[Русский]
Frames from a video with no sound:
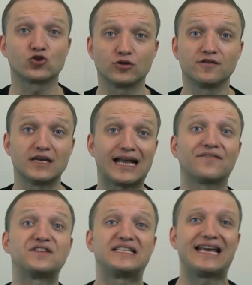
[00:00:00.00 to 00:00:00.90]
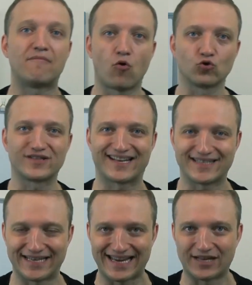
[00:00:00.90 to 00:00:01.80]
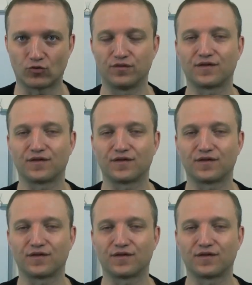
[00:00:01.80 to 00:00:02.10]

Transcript: что наверняка все могут сказать эту